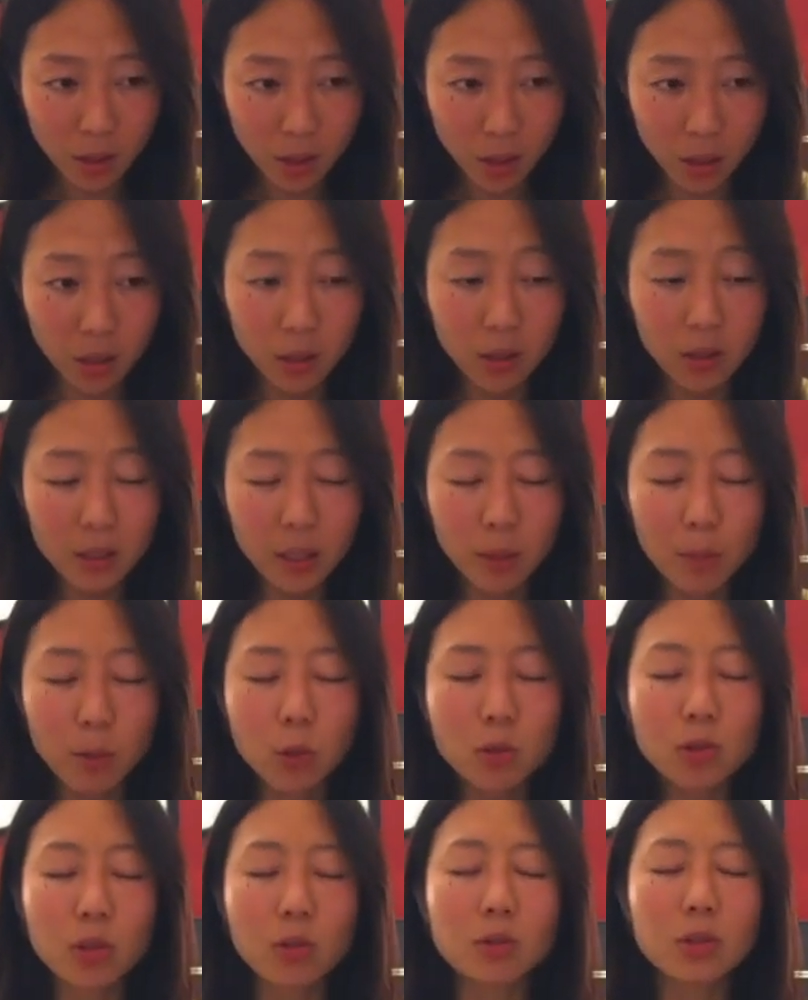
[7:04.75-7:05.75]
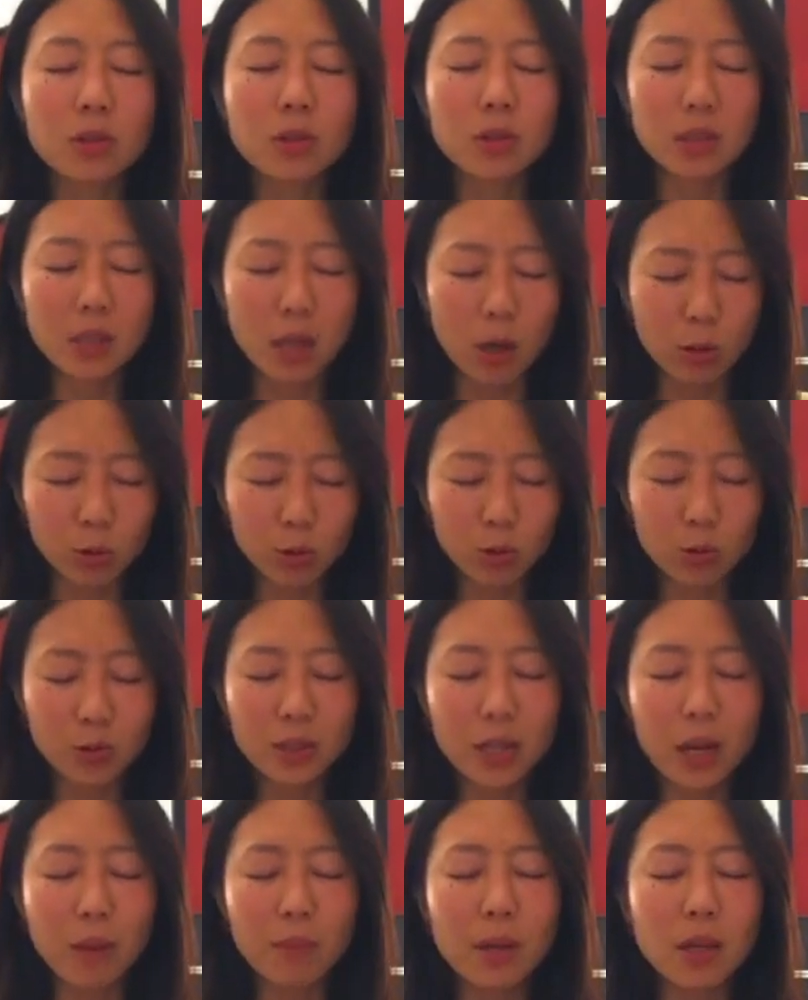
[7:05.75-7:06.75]
好，在某种角度
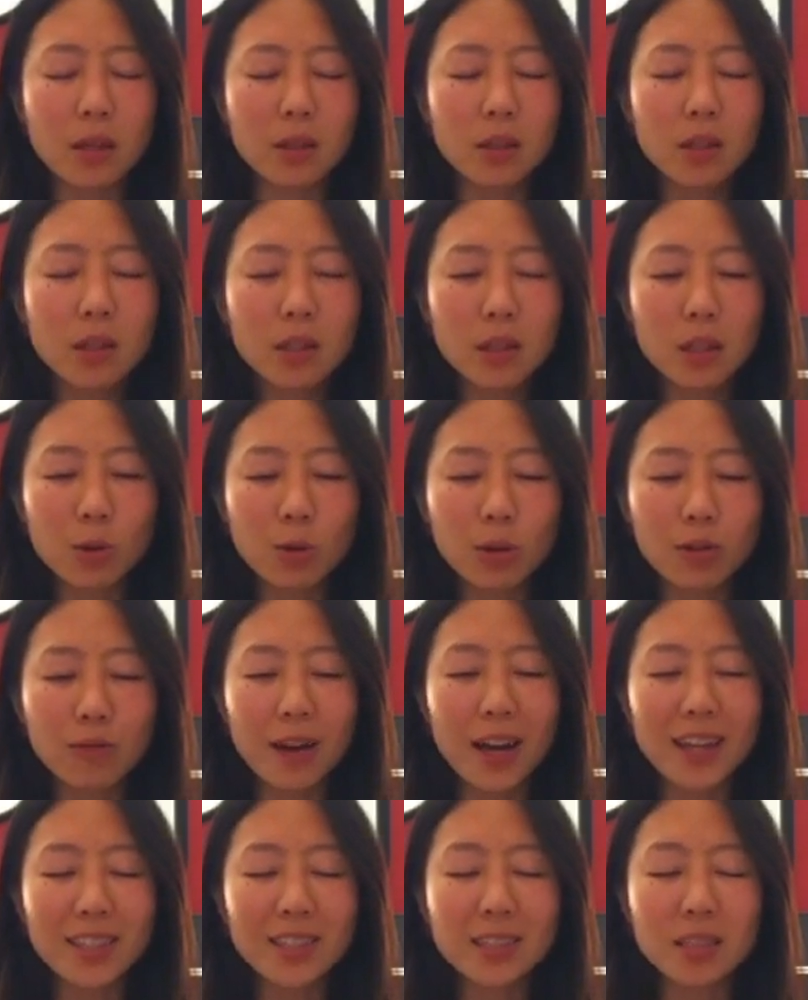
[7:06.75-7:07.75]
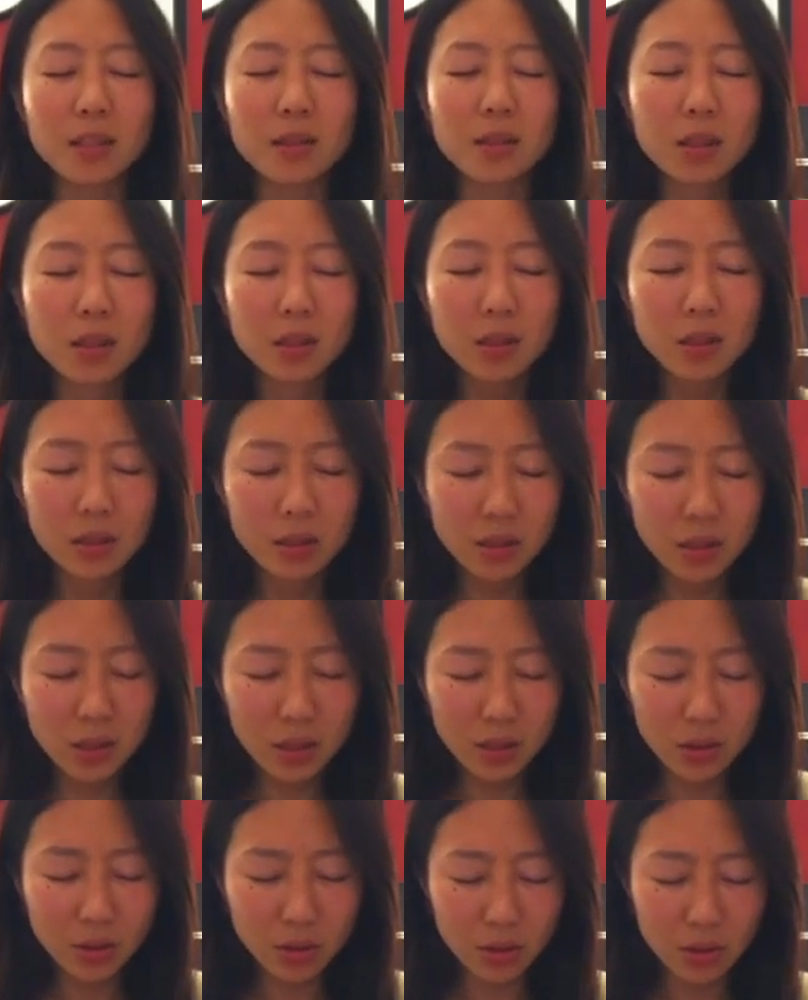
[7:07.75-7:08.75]
上面，你会发现
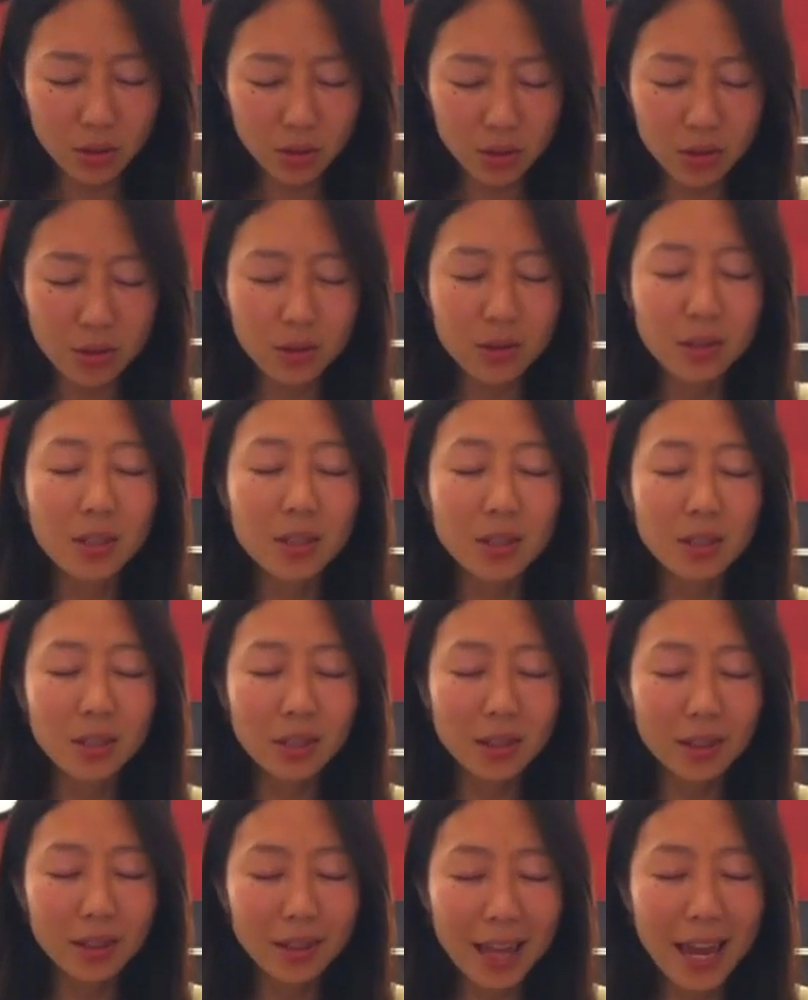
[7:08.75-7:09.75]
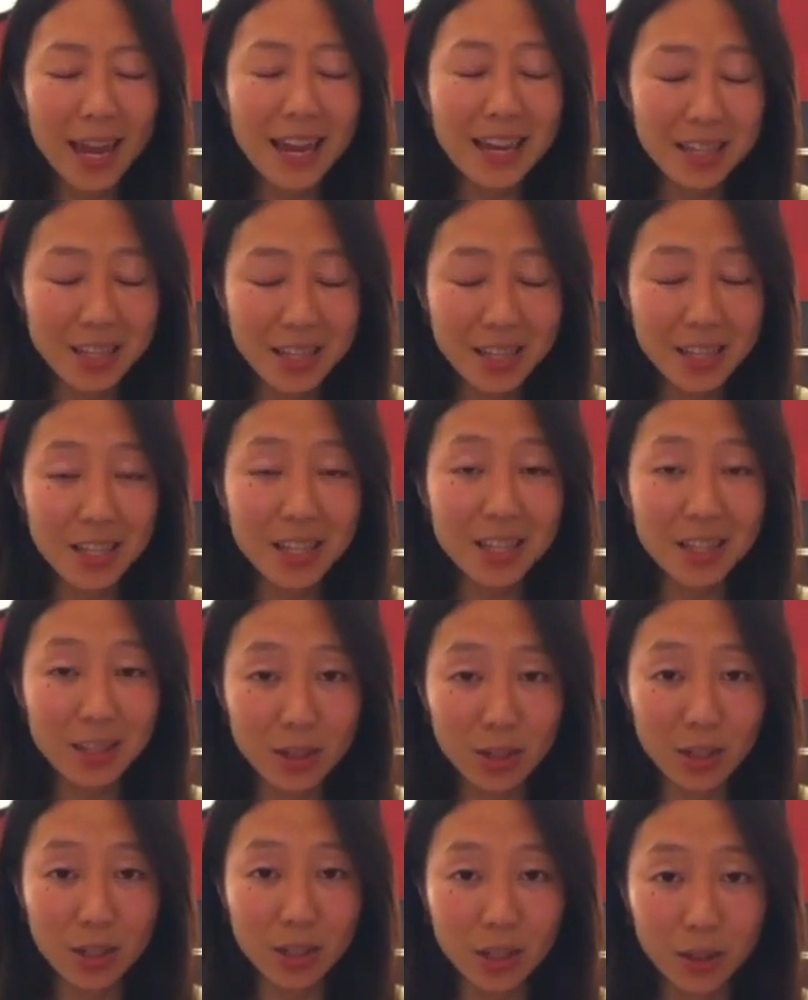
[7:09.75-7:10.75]
其实是类似
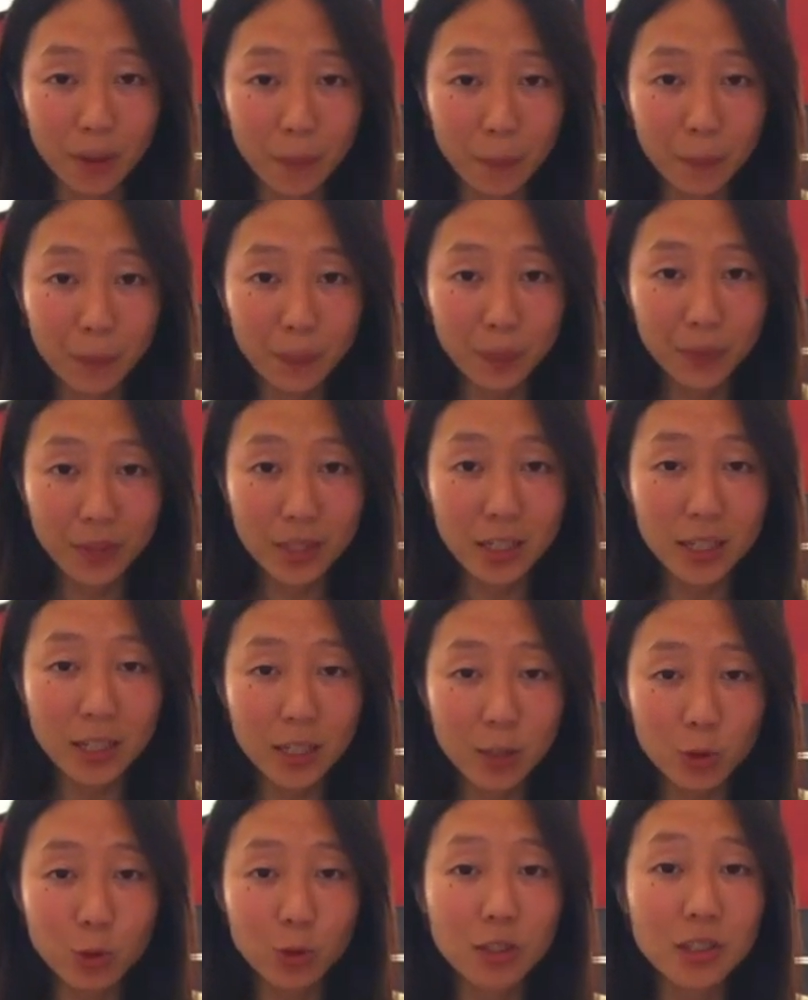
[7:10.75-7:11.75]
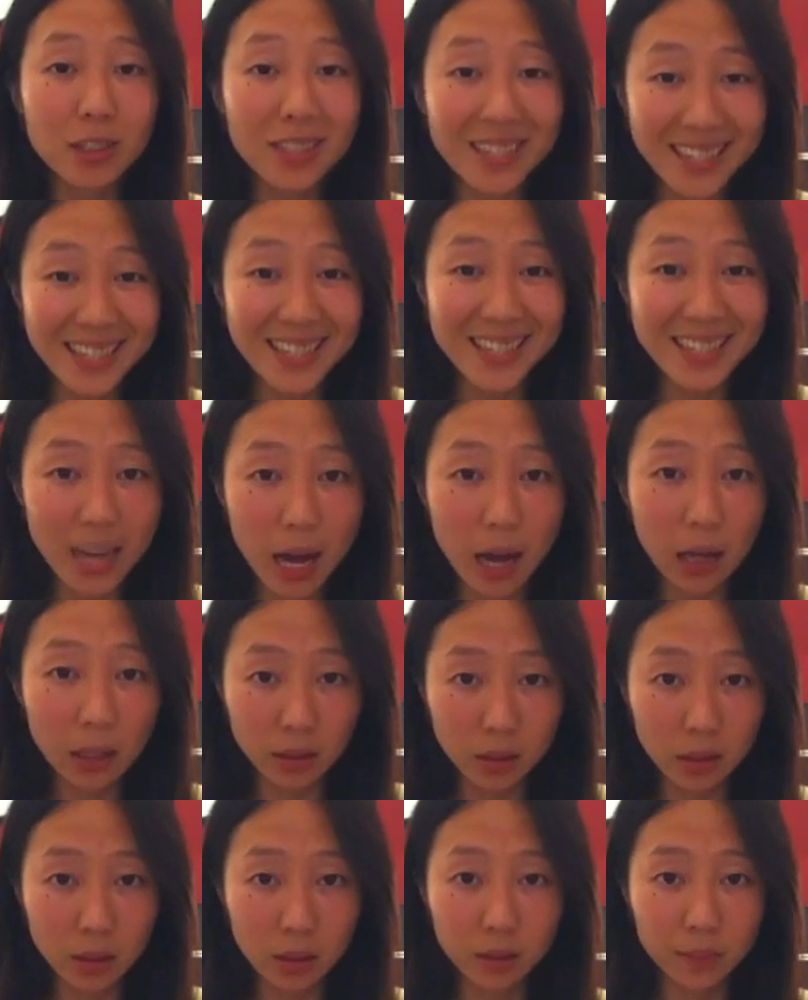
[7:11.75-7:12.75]
的，也可以说是一样
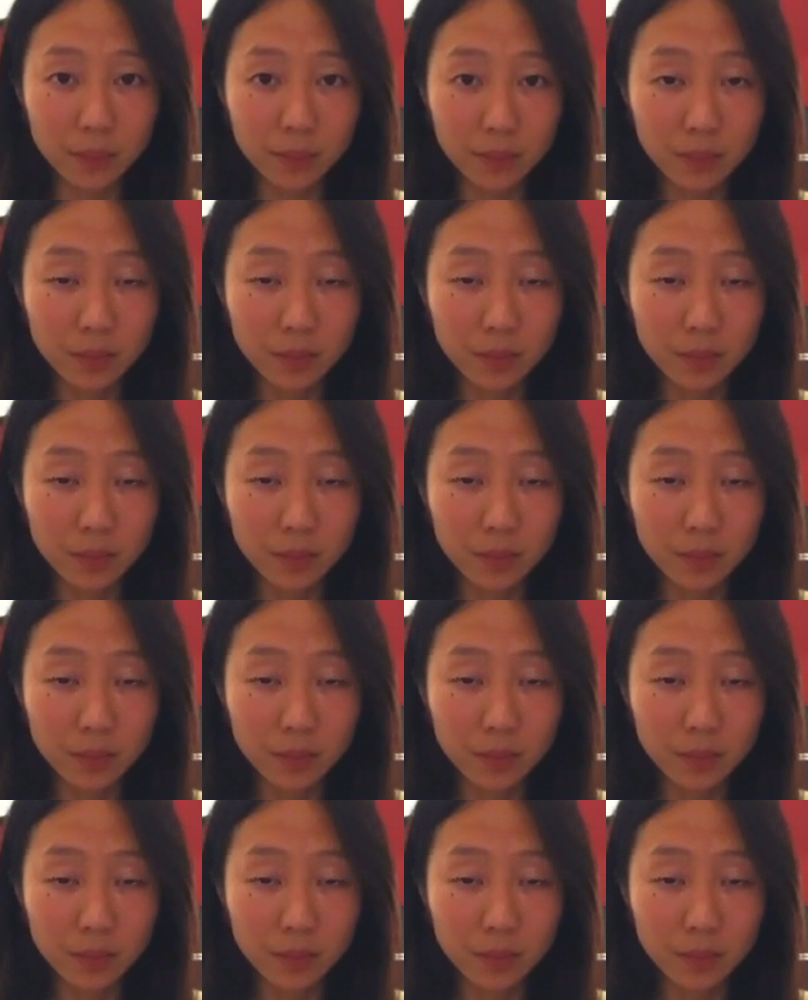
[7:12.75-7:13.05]
的。